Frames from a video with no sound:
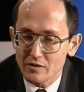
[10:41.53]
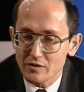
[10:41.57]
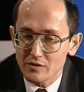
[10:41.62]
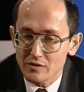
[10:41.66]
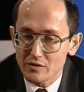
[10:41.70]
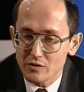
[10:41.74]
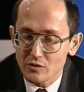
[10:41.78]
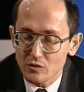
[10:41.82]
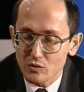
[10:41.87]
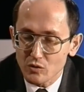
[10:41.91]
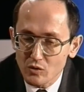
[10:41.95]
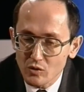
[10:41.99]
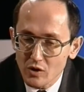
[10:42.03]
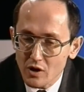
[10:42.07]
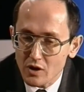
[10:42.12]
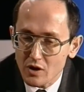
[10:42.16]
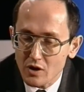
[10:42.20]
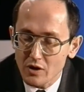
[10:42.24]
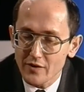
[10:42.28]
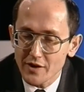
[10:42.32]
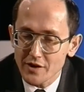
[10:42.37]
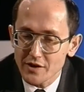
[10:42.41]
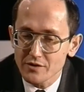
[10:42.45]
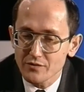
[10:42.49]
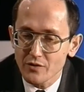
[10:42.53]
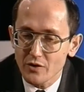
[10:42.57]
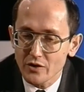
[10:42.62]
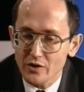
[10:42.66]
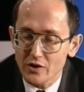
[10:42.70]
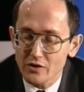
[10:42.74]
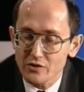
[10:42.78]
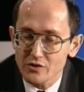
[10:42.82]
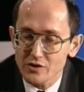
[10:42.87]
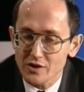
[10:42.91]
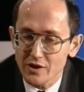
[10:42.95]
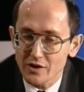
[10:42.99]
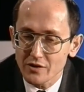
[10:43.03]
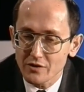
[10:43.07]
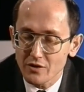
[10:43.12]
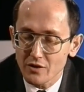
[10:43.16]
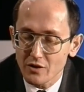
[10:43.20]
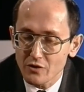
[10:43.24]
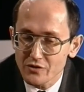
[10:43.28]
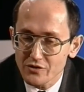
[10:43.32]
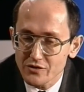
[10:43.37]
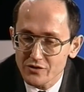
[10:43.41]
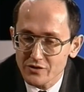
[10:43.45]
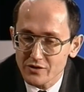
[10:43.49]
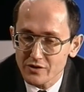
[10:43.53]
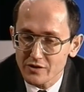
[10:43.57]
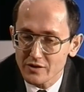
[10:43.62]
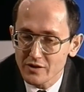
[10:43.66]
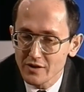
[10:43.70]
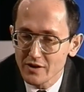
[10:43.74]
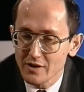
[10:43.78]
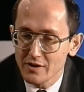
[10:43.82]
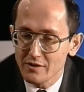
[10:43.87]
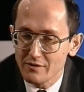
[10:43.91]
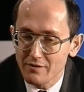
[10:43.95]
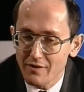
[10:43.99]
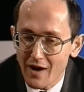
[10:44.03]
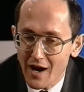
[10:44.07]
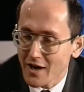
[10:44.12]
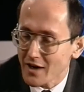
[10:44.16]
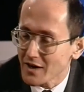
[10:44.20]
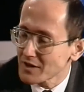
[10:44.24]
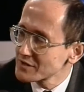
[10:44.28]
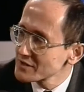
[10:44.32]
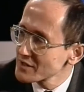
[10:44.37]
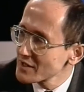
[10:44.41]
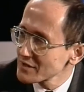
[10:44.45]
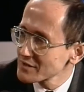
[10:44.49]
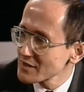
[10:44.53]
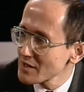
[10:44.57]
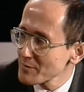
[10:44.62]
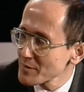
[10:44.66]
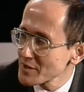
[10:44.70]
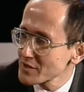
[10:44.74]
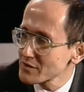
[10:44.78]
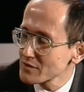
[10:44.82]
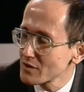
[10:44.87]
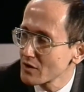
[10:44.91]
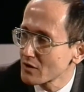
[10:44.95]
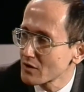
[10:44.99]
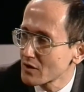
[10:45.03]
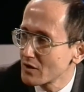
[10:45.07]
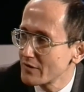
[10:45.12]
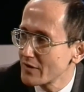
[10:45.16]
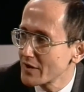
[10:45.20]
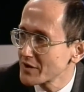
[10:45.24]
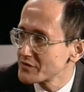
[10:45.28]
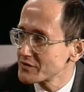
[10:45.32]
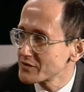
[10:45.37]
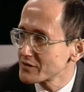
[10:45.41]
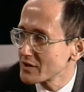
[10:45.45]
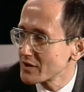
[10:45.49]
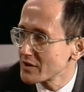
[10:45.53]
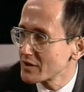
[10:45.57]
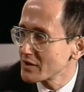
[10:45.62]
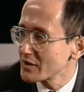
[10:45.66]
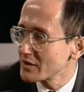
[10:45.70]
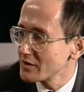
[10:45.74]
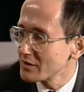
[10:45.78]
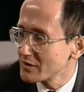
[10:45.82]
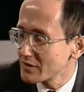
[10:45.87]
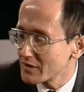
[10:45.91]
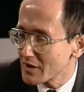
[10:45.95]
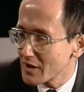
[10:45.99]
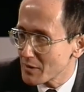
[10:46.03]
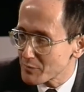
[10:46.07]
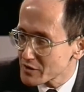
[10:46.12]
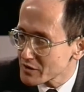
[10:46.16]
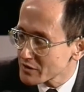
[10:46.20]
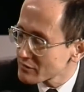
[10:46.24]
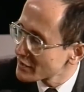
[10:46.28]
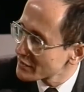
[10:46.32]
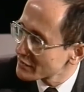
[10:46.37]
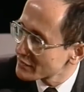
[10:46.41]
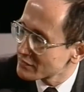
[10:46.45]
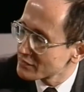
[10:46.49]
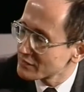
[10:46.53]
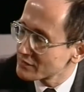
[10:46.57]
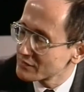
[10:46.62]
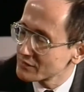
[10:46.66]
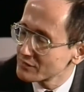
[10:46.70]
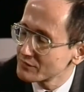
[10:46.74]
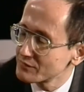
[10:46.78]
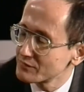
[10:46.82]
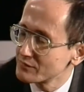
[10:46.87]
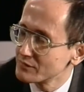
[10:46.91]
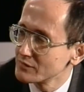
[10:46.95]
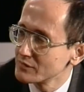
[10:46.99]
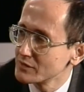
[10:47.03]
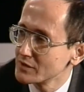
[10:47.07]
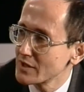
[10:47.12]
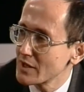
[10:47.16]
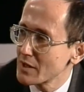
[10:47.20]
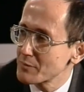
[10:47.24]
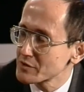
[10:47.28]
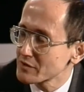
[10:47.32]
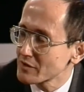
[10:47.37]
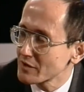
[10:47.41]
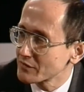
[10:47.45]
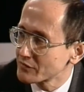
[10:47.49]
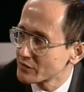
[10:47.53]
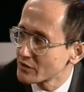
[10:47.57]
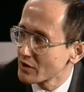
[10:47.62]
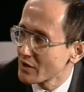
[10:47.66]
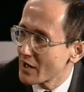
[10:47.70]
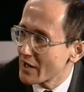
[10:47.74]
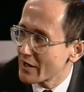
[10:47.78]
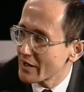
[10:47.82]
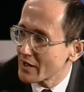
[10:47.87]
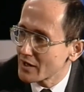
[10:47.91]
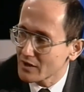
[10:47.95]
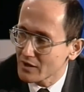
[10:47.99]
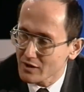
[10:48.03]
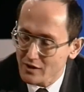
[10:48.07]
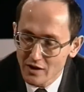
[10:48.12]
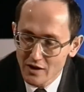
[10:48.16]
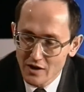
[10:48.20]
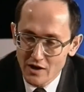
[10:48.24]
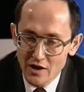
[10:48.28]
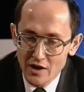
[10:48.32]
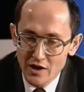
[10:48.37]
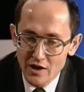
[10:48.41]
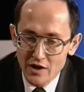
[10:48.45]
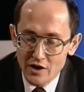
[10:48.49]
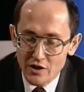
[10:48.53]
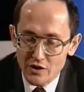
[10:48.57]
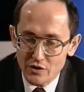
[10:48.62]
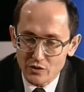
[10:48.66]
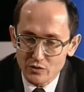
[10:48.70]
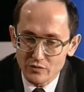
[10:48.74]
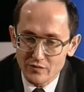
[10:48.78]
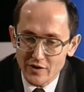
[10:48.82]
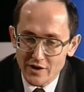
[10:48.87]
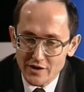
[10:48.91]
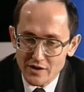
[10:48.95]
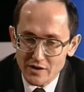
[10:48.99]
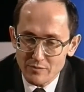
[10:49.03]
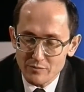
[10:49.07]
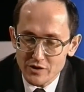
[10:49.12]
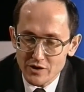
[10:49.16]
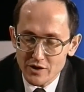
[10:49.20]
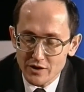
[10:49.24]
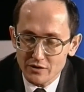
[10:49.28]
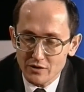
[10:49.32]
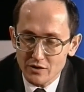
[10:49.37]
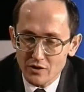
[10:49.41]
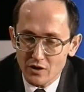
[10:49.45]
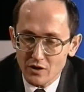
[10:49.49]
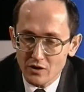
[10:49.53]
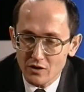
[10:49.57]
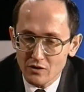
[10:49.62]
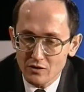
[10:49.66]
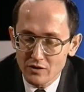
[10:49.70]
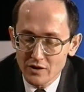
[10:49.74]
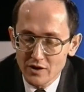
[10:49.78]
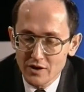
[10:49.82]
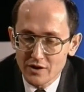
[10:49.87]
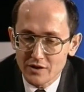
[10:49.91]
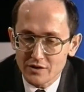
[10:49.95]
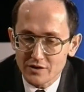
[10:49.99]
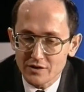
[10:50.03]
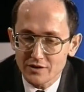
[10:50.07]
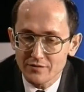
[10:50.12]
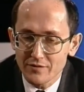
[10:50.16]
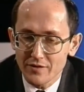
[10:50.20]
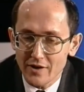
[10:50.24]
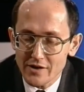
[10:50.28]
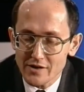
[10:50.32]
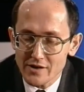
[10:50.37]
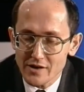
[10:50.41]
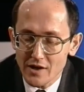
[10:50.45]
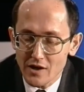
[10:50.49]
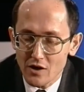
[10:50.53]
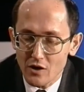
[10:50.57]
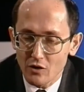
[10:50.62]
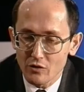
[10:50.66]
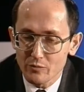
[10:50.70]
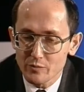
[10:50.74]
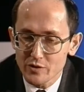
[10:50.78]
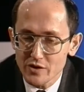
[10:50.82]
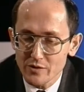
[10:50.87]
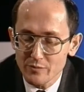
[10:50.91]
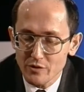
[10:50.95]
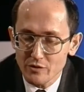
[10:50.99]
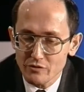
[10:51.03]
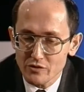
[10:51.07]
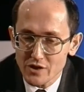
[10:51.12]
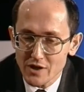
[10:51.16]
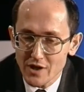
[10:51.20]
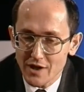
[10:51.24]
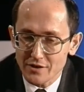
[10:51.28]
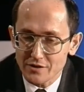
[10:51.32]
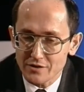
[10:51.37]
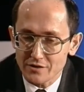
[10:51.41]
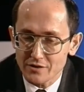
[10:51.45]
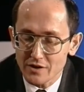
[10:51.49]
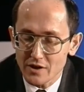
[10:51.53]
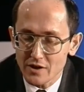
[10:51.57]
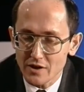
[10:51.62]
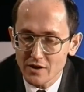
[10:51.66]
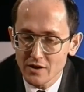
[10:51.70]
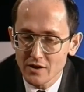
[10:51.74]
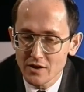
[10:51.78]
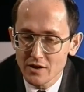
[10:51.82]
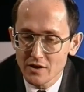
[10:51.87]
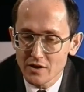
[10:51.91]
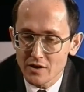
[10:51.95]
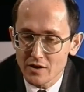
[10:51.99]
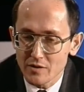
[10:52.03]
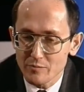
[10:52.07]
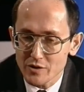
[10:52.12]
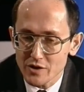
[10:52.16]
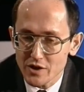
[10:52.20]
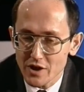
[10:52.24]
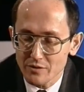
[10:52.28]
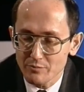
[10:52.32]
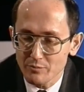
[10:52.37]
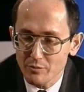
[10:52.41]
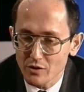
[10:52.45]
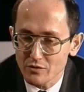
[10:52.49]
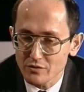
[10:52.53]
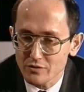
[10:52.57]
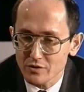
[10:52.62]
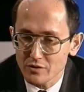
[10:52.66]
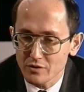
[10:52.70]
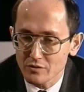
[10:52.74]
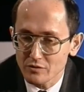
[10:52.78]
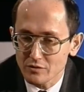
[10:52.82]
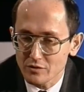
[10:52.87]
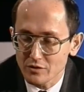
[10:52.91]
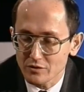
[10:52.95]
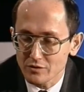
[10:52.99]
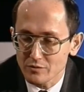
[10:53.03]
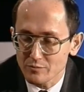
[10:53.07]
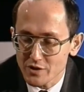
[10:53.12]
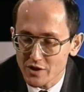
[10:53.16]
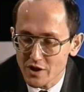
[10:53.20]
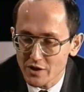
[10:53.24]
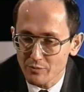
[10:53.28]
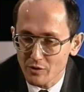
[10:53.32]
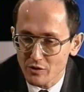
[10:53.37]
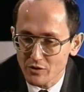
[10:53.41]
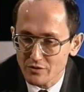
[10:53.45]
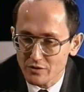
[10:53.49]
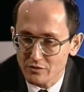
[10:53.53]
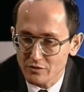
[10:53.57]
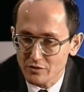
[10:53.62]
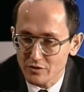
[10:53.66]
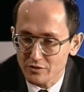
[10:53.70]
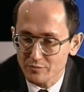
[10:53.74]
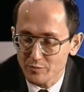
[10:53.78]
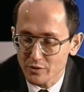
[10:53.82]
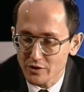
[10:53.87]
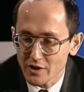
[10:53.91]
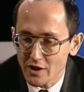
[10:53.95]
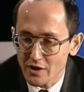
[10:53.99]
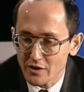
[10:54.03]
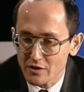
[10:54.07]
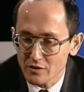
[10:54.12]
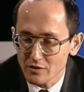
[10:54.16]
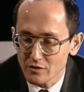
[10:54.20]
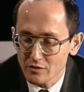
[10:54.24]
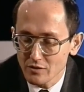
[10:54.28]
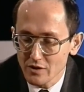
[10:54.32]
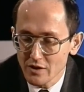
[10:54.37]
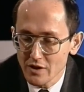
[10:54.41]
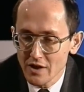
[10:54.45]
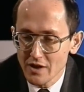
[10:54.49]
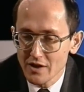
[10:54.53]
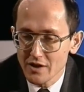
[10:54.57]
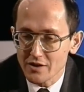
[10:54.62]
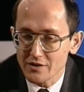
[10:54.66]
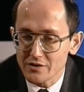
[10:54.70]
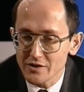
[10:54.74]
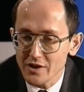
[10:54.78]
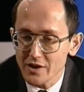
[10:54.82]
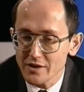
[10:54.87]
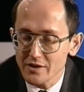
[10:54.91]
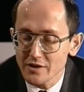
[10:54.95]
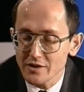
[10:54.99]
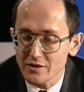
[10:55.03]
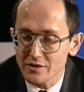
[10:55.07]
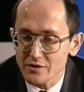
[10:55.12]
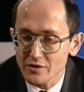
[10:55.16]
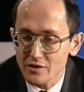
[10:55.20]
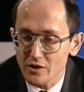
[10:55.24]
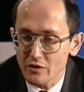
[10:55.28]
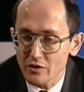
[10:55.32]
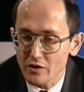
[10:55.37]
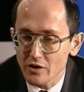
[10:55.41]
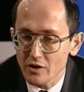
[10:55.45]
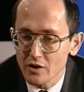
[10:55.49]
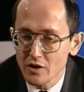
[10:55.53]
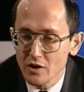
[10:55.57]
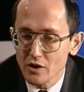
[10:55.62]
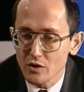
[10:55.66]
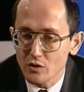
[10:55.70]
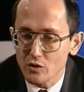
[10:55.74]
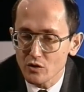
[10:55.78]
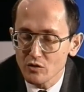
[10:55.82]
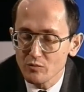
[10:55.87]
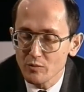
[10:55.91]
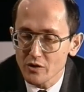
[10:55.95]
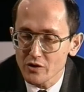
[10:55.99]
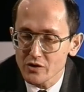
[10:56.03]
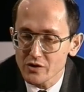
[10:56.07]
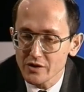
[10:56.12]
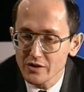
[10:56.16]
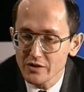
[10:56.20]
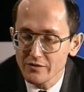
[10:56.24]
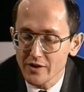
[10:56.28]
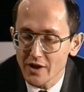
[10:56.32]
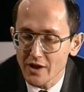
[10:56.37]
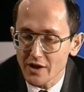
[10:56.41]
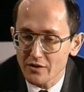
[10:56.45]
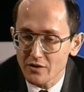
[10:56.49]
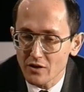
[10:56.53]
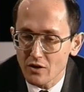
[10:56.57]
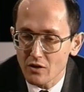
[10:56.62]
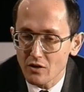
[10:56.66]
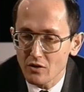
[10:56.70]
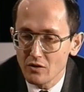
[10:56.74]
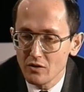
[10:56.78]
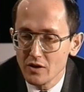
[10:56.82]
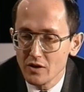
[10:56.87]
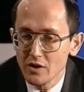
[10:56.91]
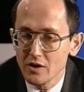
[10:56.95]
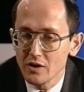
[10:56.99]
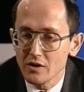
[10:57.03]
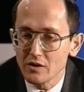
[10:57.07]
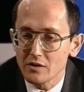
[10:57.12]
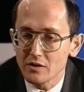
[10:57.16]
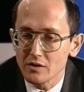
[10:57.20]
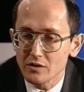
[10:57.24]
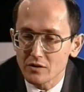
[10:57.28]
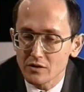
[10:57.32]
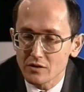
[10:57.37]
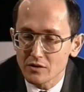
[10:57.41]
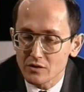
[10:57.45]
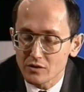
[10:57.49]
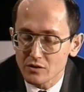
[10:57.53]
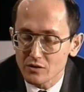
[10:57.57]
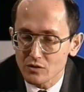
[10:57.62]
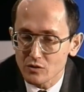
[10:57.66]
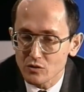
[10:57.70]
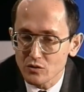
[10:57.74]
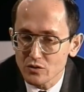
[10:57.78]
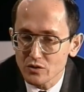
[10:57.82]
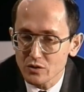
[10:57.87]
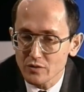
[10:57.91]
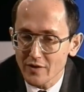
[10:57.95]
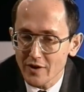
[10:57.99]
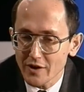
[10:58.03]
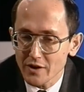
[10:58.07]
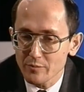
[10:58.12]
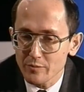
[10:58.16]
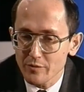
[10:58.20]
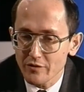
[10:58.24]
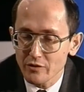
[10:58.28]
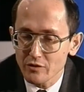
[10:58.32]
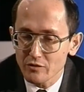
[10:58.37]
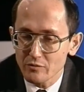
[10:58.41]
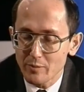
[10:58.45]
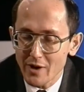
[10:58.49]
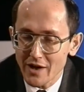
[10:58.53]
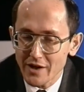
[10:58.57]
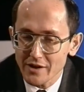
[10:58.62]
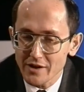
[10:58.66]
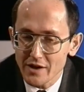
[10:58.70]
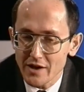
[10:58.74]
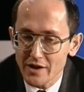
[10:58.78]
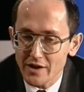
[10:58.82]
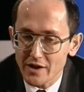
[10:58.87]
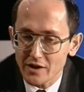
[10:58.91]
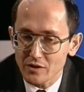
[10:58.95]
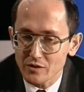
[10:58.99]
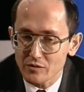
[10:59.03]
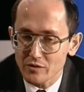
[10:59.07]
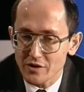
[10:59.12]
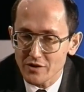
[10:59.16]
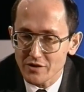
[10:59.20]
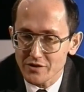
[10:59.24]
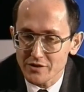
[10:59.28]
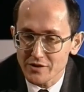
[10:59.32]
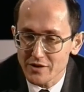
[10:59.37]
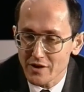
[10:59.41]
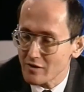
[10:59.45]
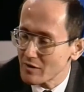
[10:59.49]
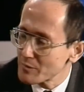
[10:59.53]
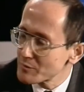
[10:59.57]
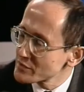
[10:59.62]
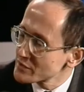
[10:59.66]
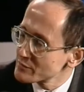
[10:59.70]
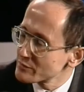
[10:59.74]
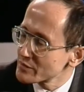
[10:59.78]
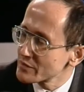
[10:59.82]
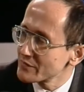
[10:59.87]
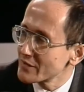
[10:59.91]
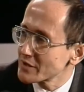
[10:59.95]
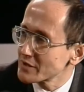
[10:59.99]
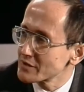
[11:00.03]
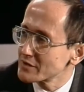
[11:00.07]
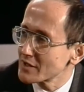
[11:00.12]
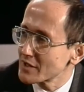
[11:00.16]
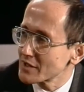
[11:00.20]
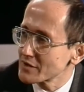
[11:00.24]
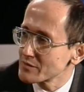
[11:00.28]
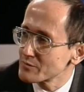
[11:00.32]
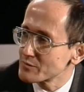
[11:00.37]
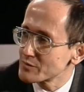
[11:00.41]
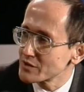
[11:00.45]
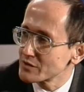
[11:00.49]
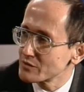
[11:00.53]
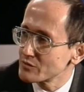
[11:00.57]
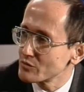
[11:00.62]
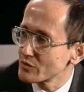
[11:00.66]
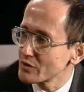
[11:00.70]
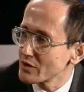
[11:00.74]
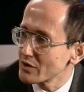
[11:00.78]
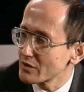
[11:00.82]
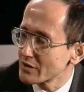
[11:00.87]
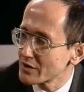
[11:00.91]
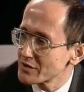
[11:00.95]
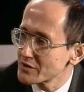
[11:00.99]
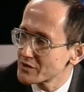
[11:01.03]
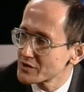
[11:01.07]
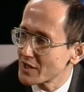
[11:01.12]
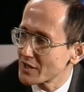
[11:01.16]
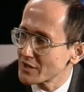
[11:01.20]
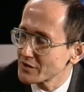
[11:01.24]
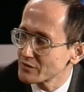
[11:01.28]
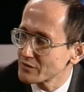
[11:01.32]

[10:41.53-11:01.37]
ulokować swoje oszczędności w akcjach zamiast lokować je na przykład, na przykład w dolarach. I uważam, że to stwarza olbrzymią szansę przed polską, przed polską gospodarką. Z jednej strony umożliwia to E, usuwa to pewną barierę, która istniała przy prywatyzacji przez długi okres czasu, bo